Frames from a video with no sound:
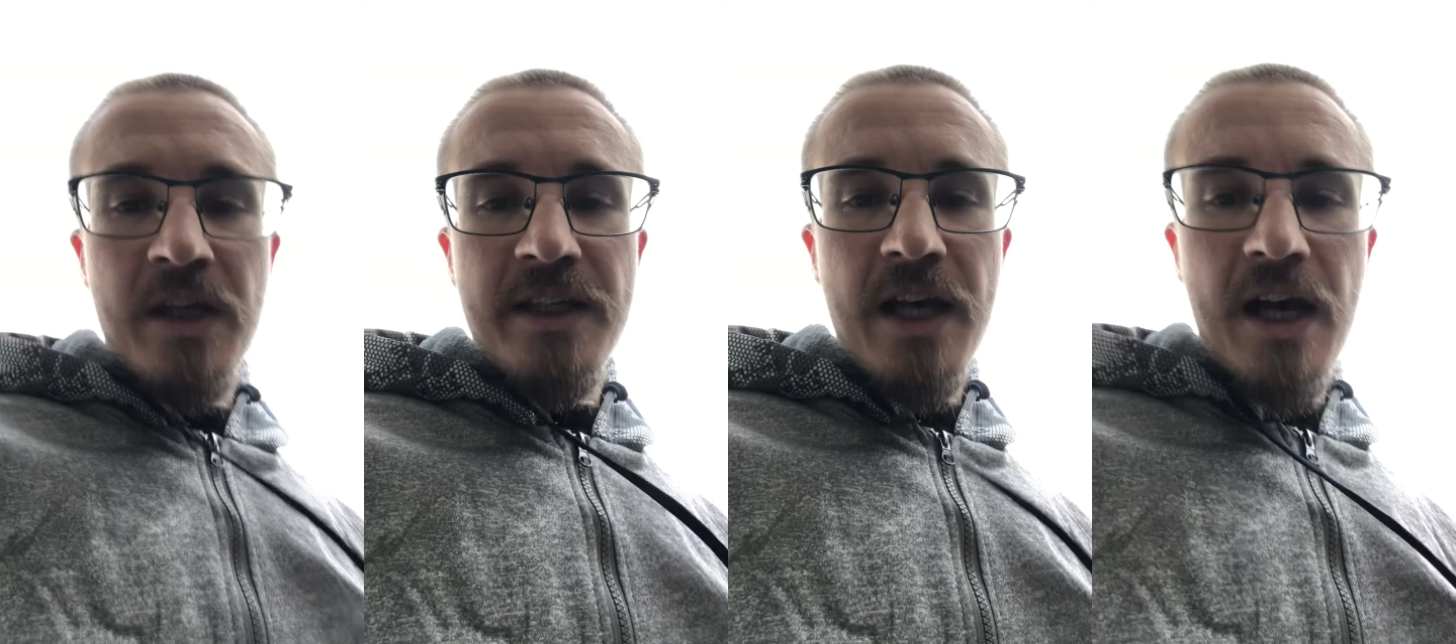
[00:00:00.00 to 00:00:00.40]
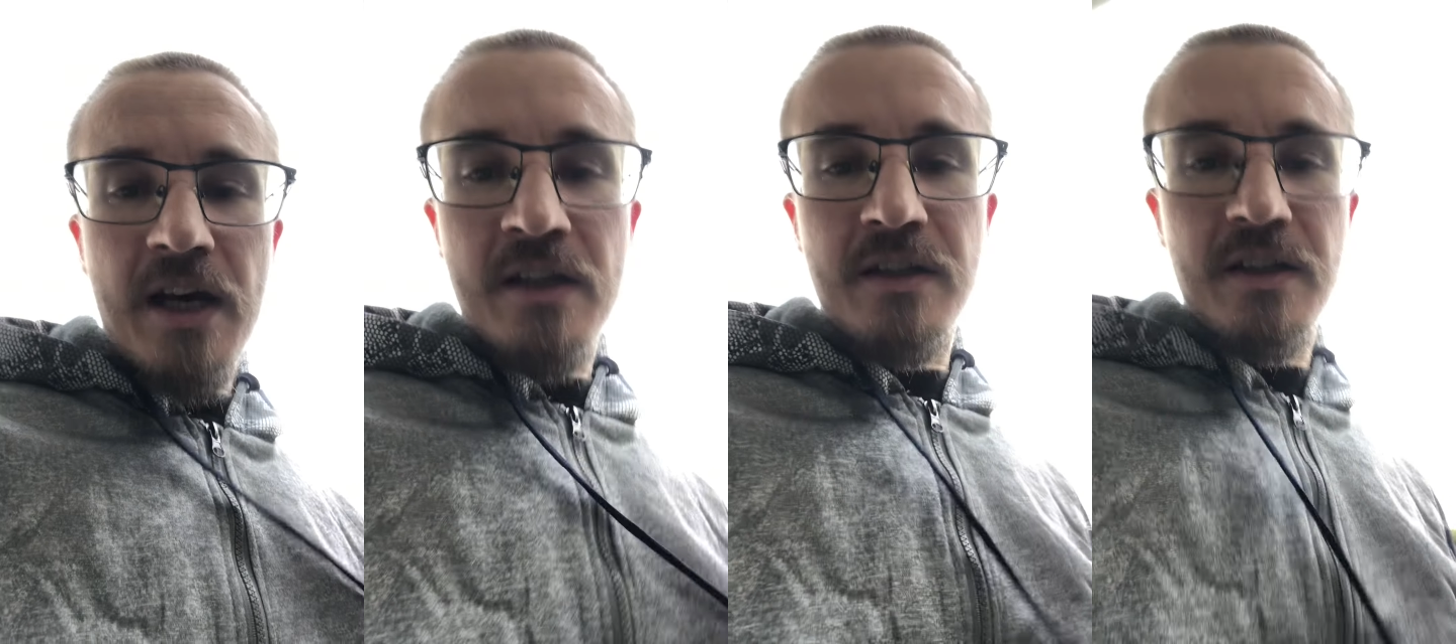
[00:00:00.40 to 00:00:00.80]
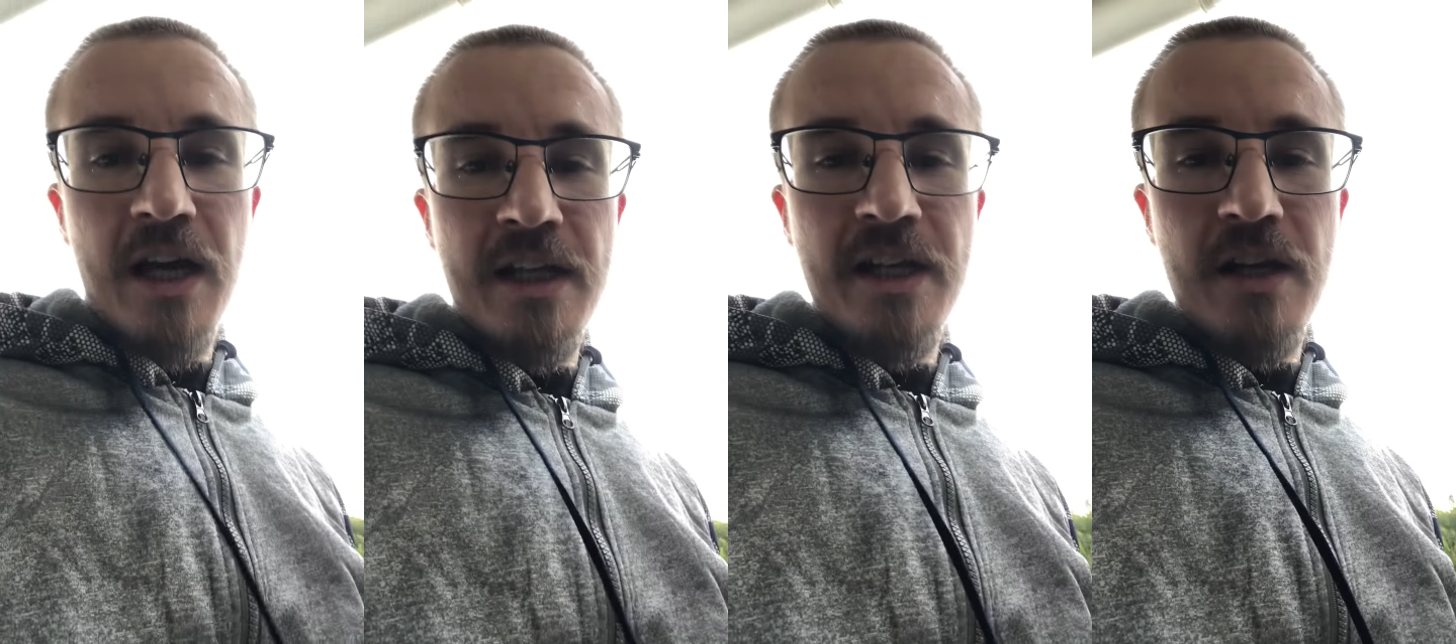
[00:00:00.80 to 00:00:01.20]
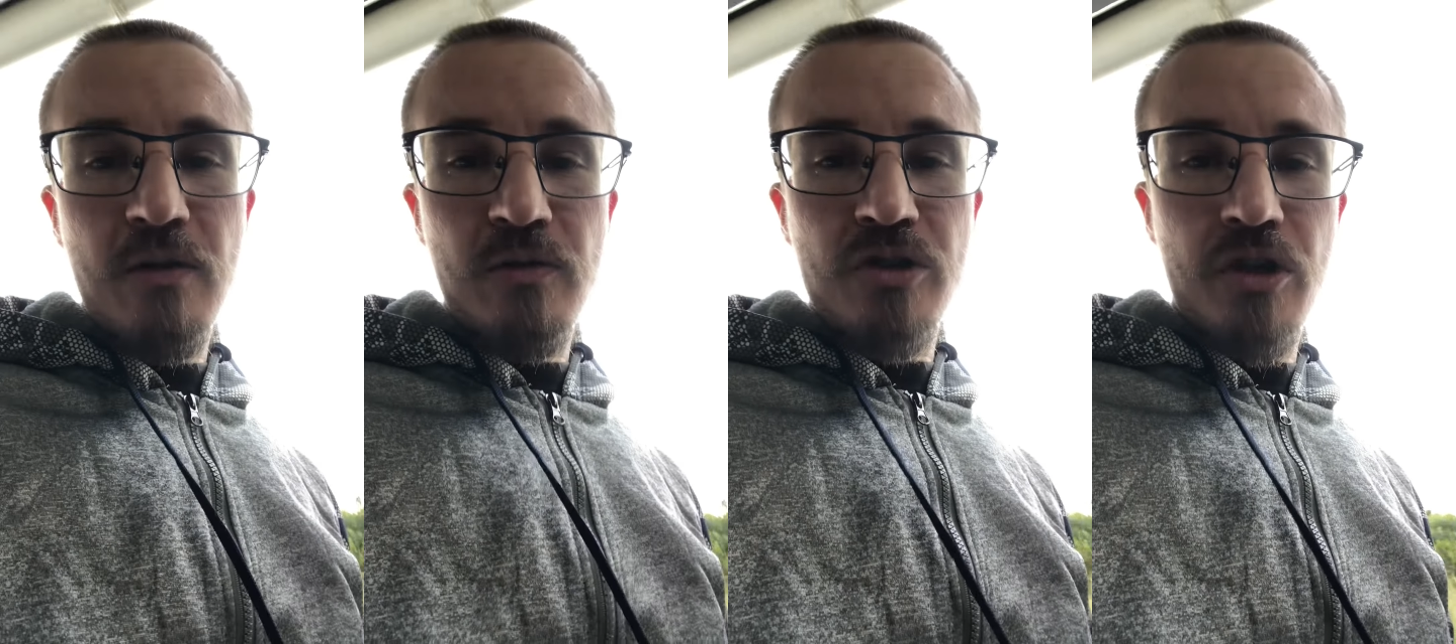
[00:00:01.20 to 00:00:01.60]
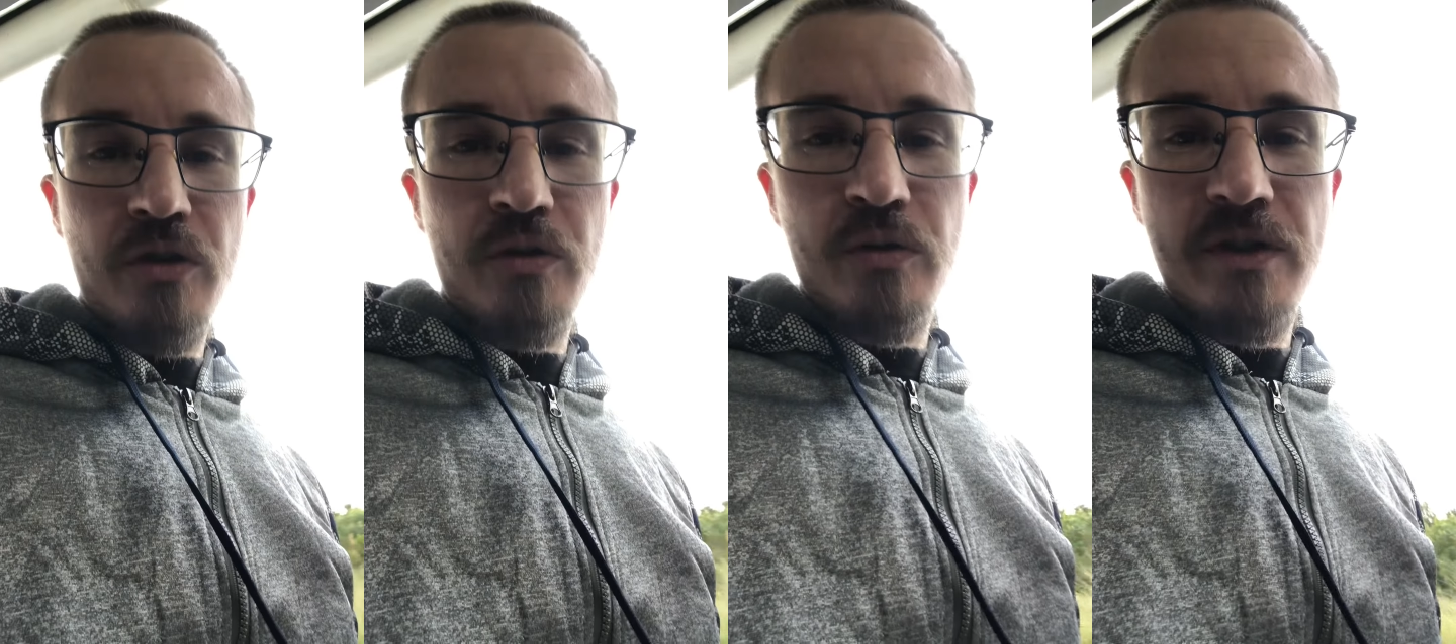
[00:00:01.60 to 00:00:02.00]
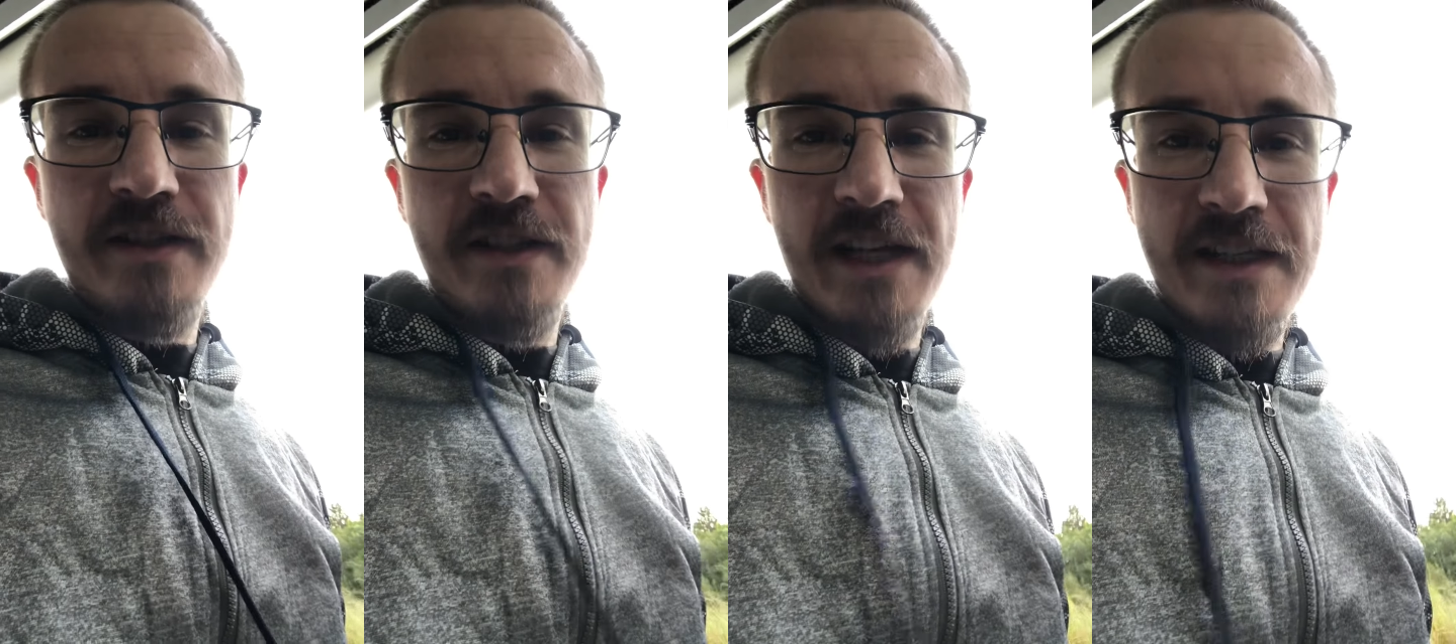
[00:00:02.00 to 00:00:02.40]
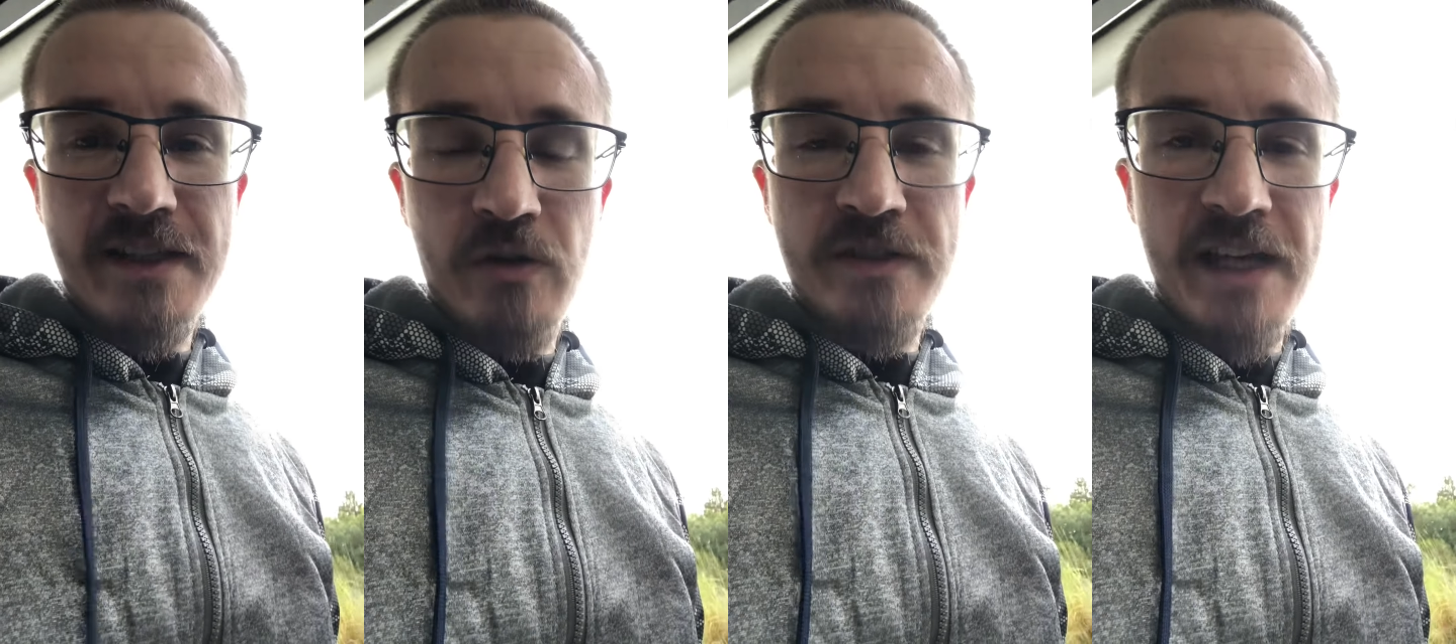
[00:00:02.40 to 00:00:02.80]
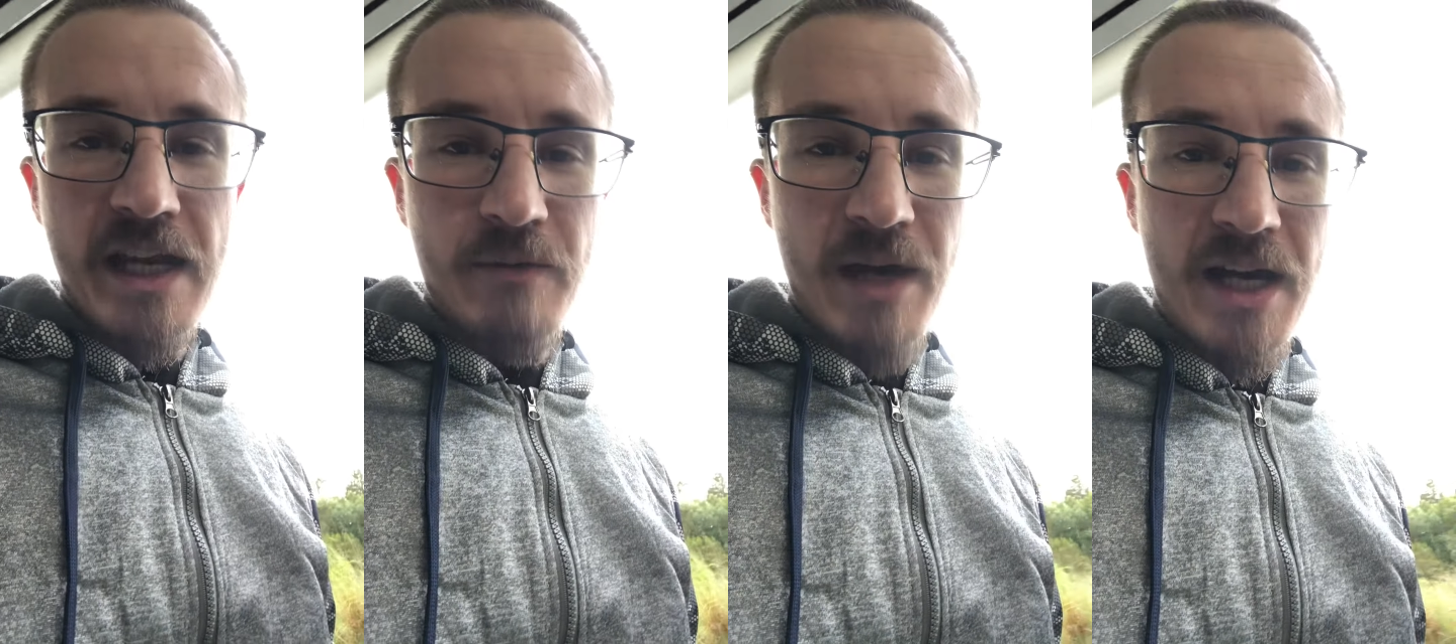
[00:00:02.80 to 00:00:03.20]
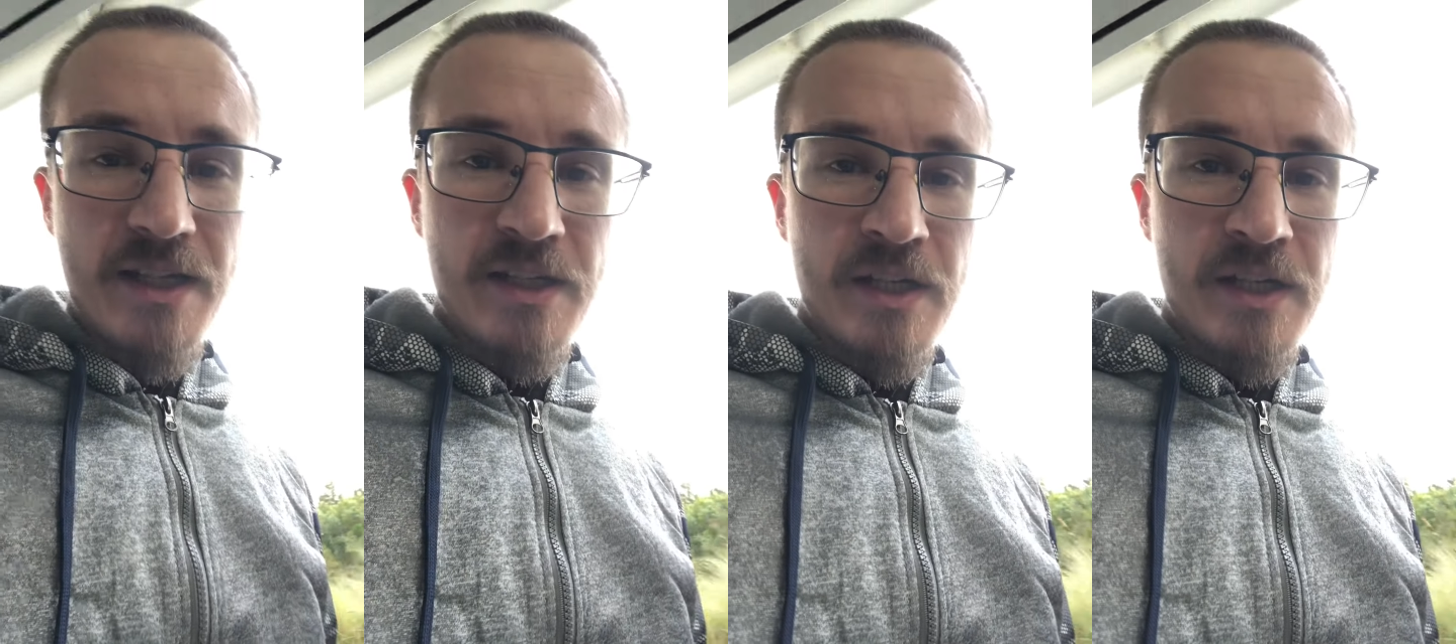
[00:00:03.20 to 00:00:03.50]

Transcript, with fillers: Ja, hallihallo, schöne Grüße jetzt aus Dänemark.